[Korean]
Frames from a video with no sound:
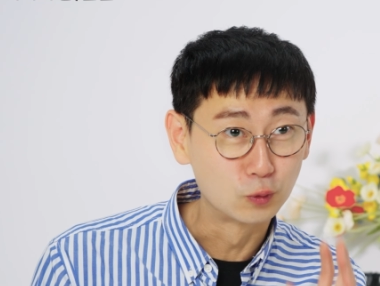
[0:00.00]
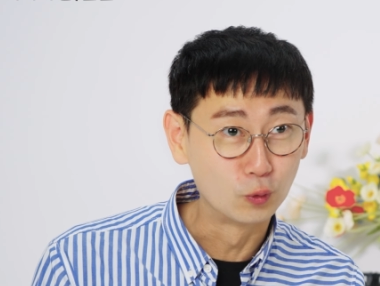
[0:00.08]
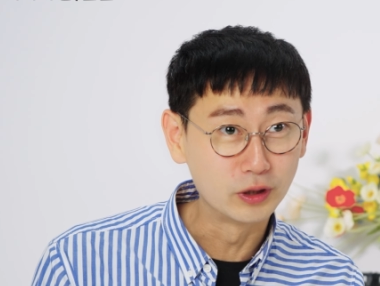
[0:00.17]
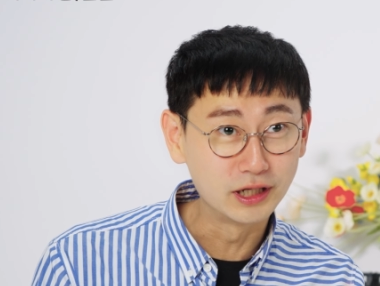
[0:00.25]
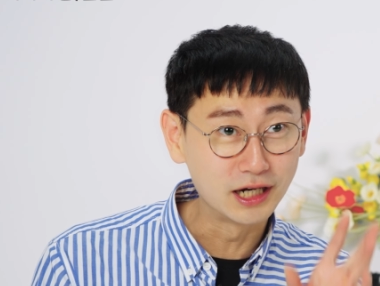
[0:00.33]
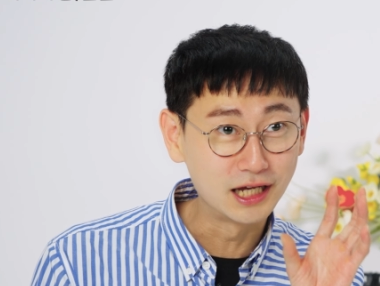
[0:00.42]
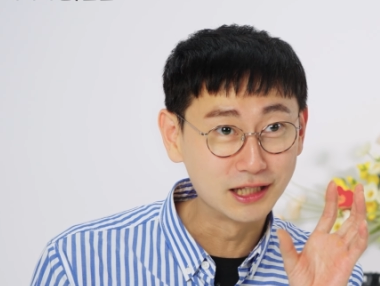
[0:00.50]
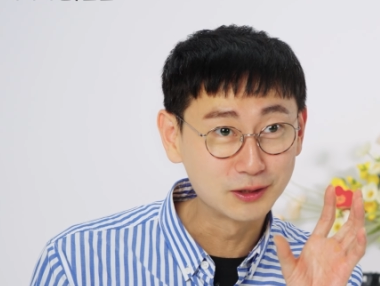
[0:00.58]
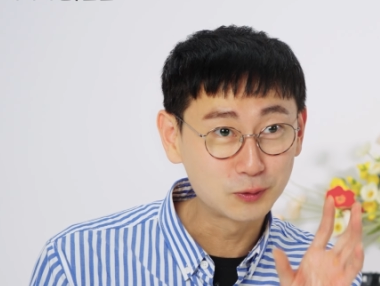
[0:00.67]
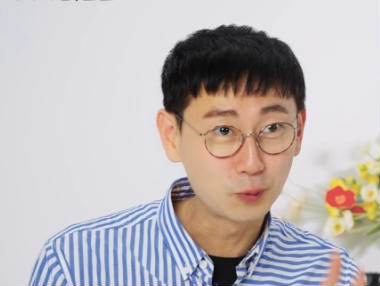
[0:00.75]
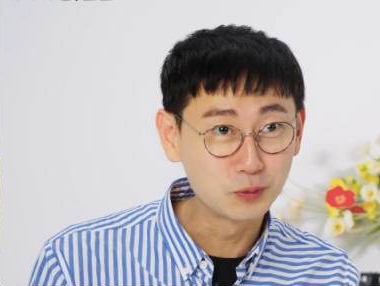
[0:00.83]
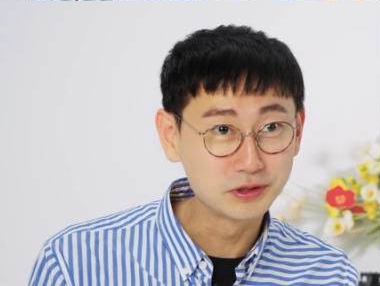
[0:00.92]
동일한
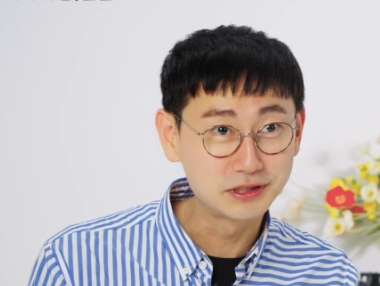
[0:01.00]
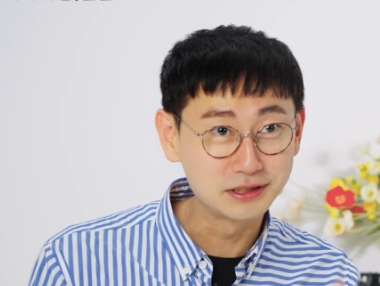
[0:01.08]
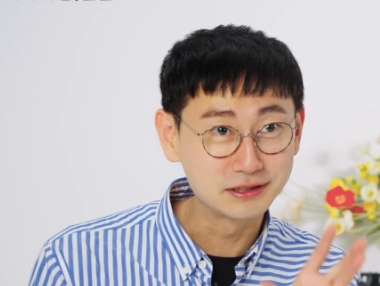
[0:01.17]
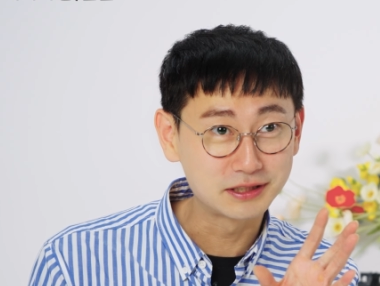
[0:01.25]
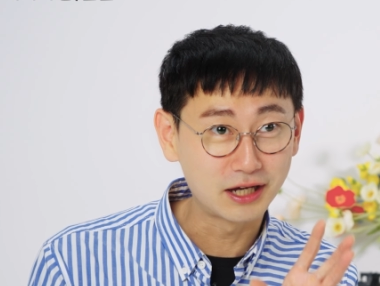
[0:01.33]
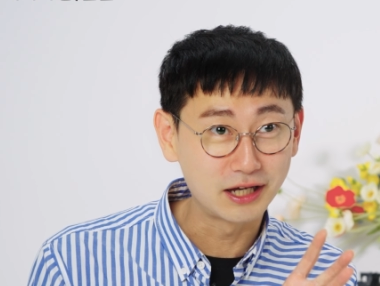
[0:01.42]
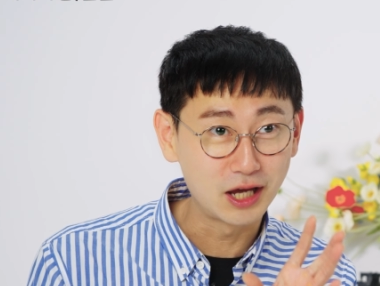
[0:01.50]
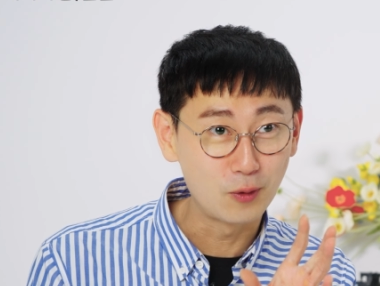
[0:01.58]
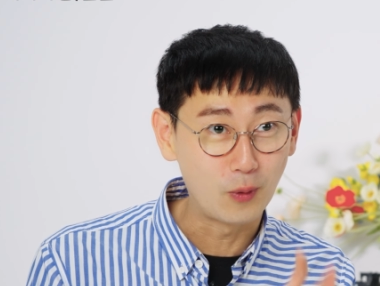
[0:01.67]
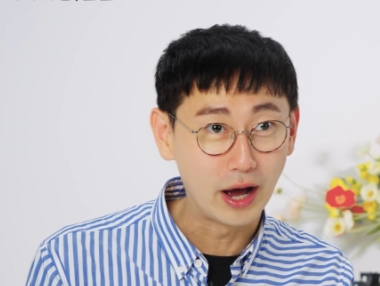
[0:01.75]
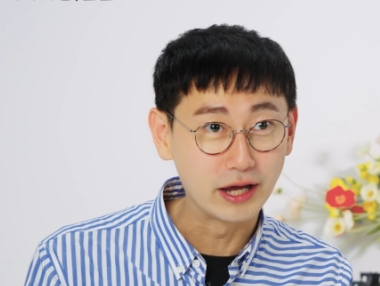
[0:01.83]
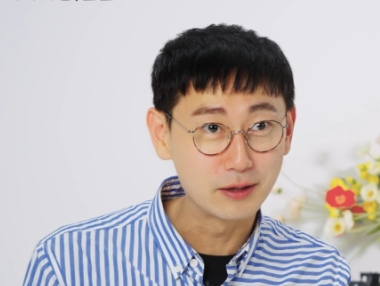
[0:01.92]
통신사의
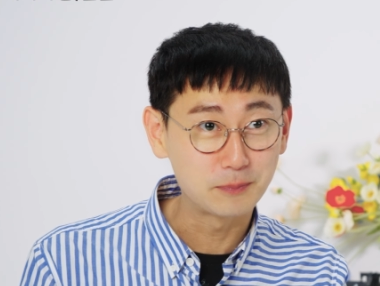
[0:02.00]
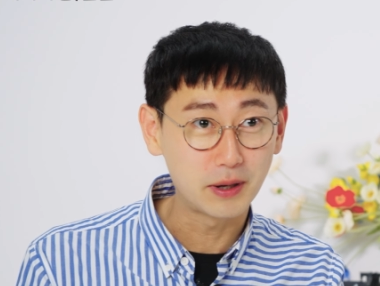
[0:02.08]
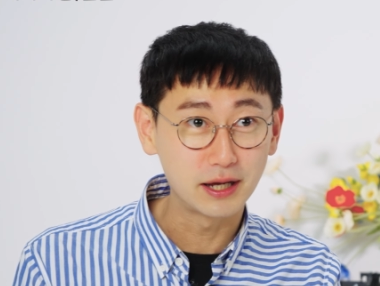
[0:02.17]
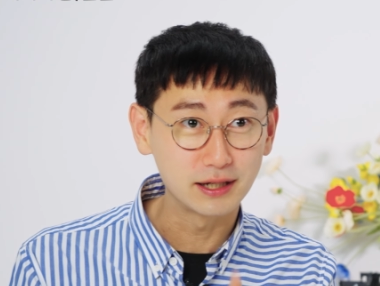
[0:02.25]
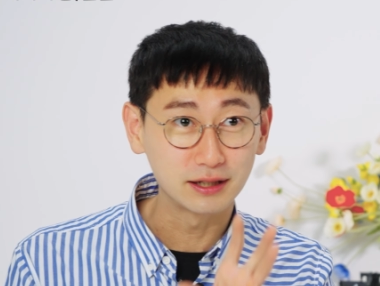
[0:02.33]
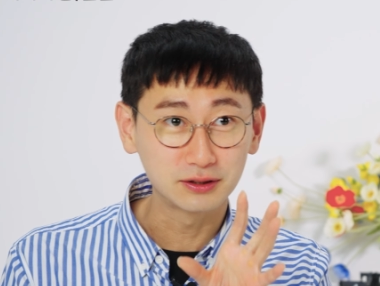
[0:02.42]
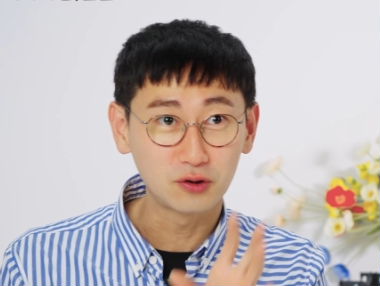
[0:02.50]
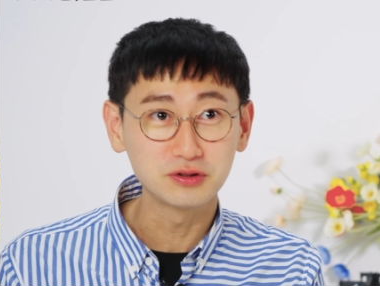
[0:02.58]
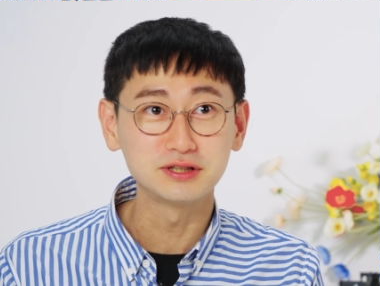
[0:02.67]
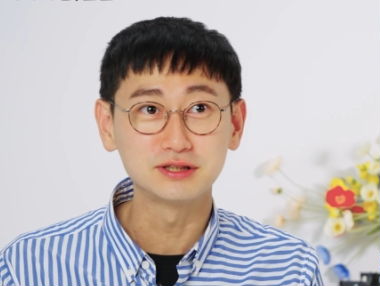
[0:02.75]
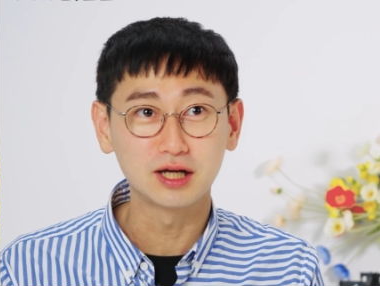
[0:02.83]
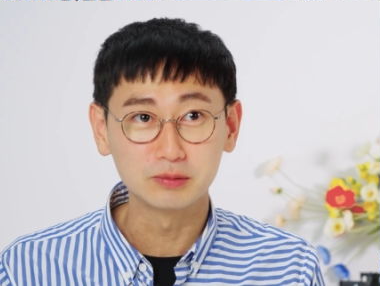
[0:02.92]
와이파이가
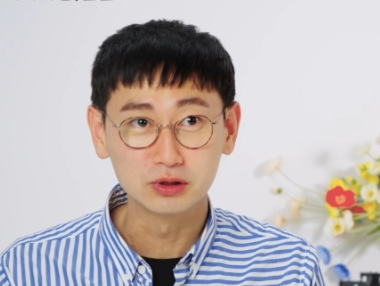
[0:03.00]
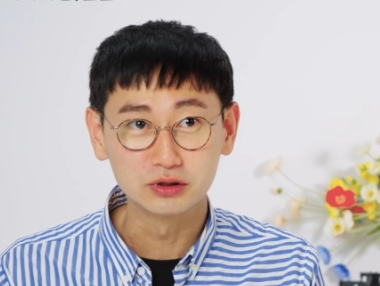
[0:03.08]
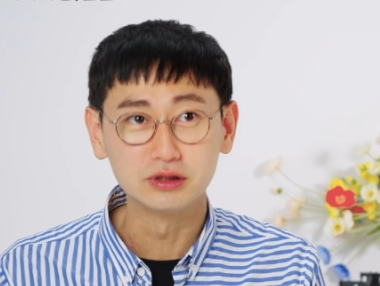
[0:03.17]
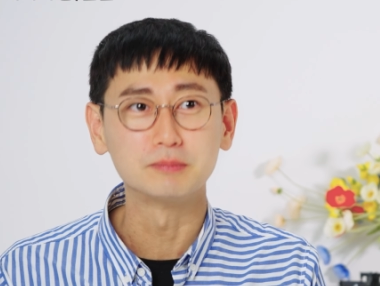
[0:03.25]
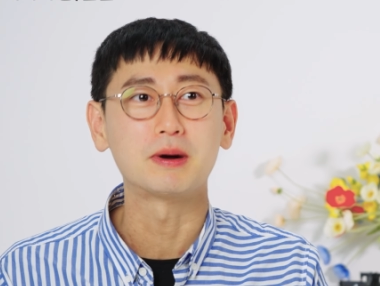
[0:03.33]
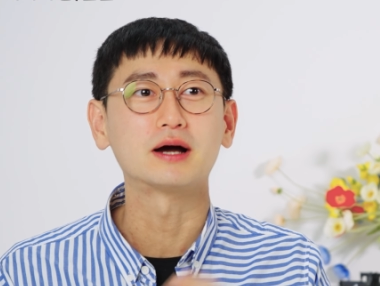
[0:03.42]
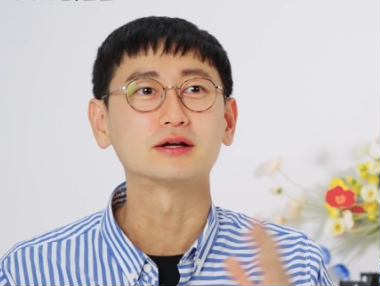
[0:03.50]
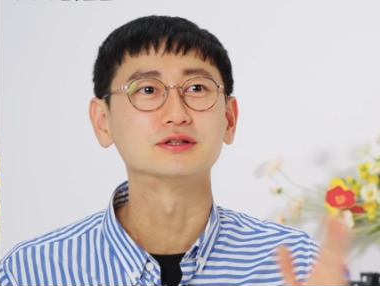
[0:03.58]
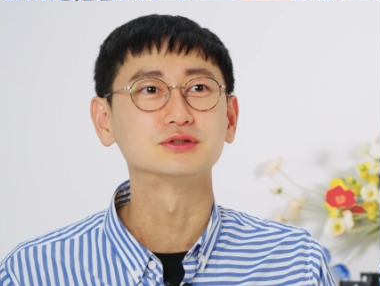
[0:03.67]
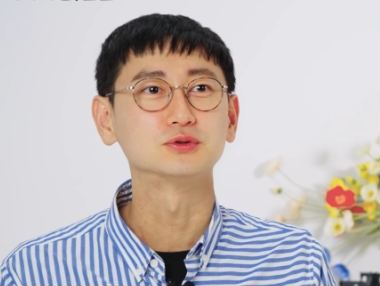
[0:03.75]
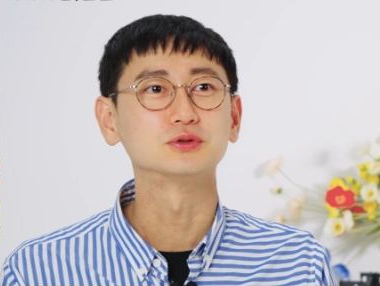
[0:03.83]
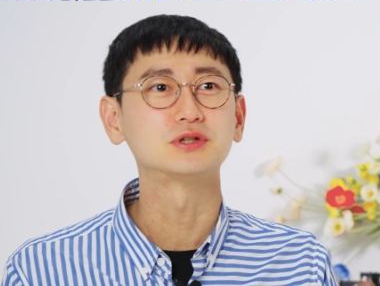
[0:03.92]
터진다면
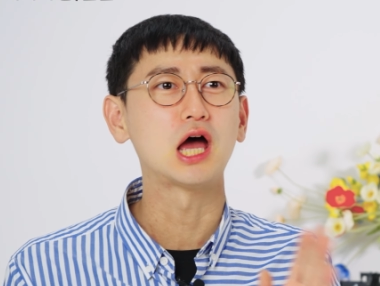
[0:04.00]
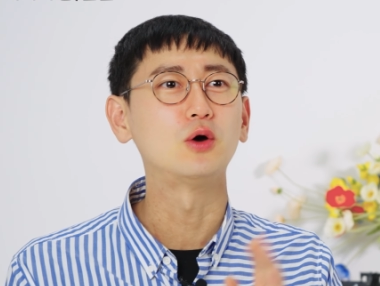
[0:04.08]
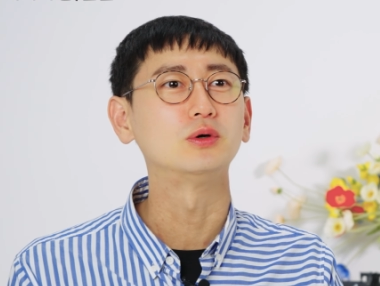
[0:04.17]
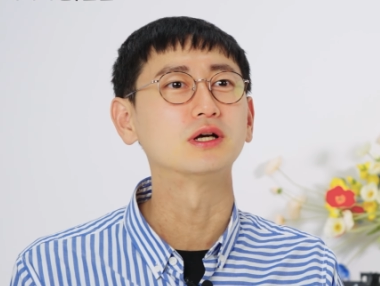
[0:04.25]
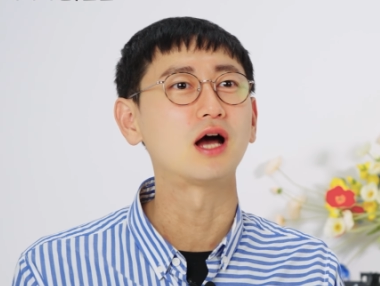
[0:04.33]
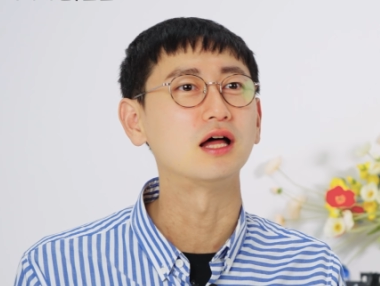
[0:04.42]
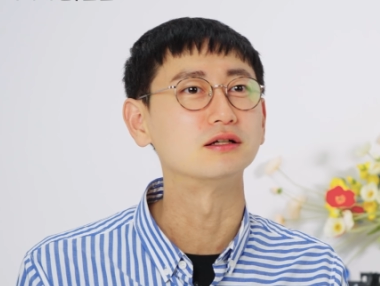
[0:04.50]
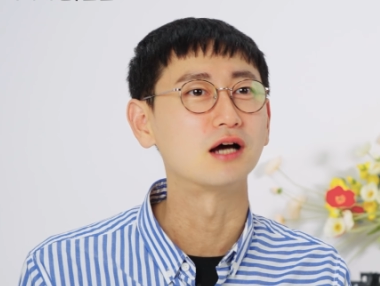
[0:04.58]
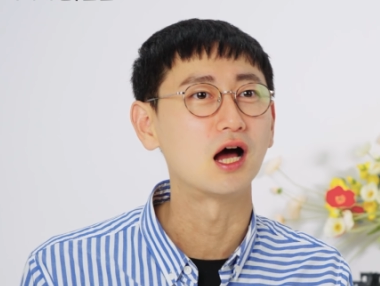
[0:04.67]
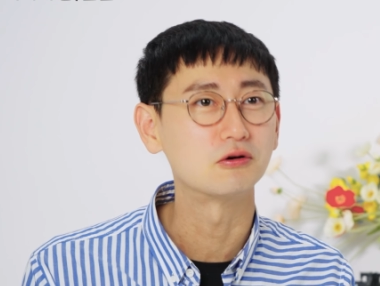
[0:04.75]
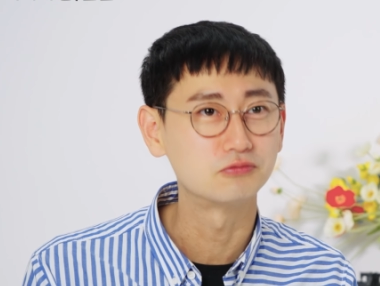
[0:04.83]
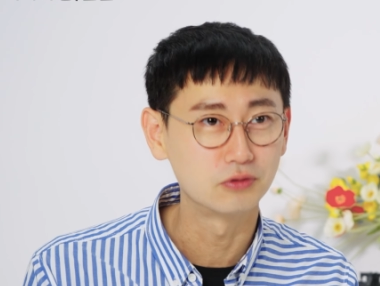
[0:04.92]
밖에서도 사용이
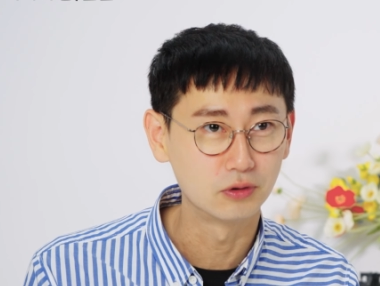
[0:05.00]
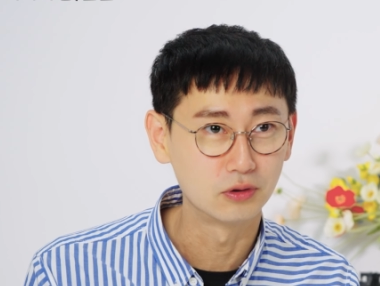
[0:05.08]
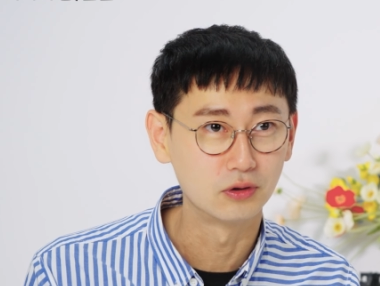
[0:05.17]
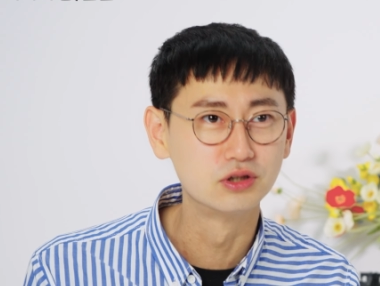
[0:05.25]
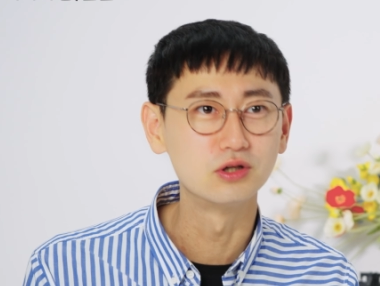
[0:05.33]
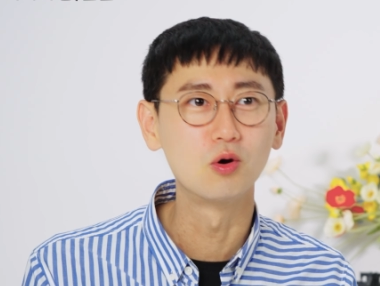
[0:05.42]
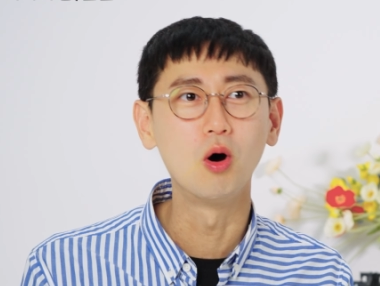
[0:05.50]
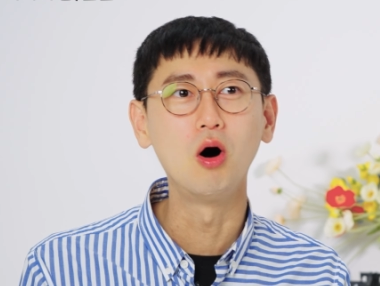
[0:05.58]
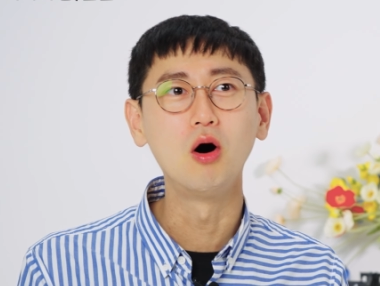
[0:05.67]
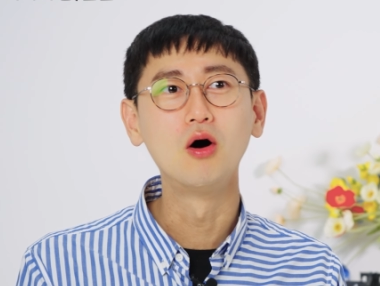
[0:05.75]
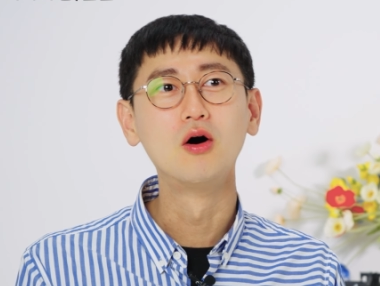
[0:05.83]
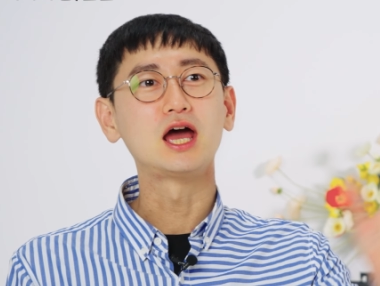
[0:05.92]
가능하고요
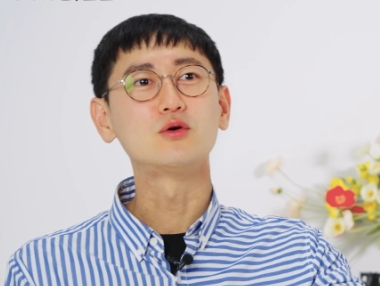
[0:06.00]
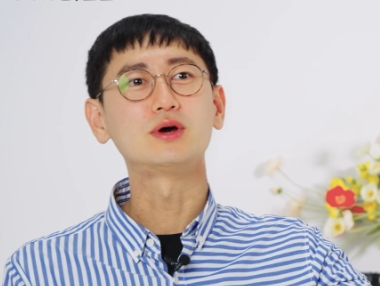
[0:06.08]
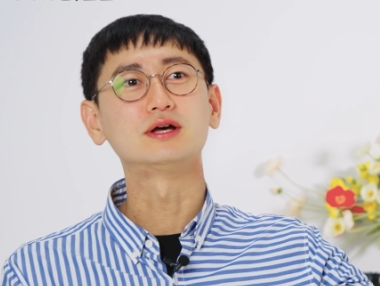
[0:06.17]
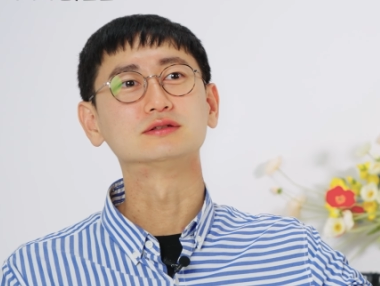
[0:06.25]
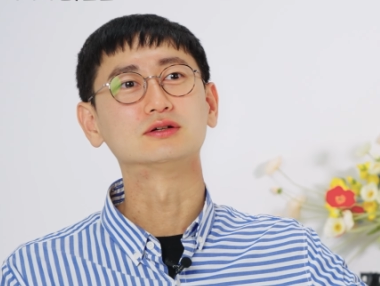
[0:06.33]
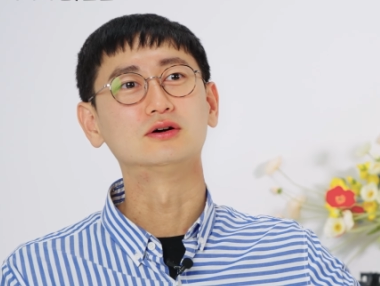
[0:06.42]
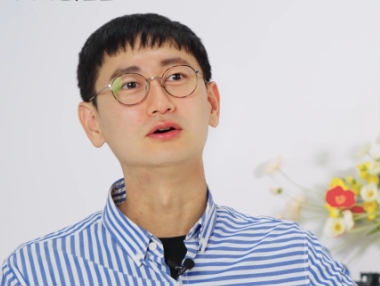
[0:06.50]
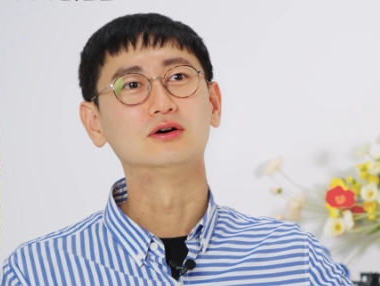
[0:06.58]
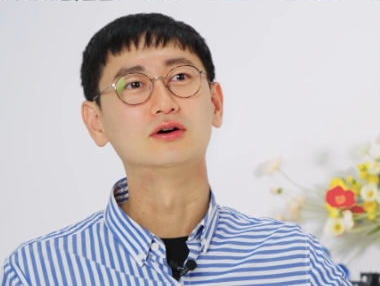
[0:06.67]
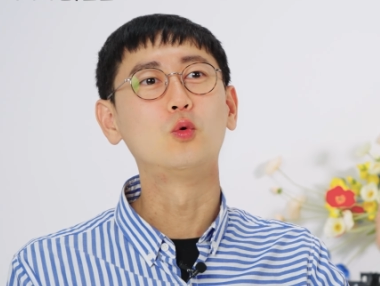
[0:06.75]
그리고 해외에서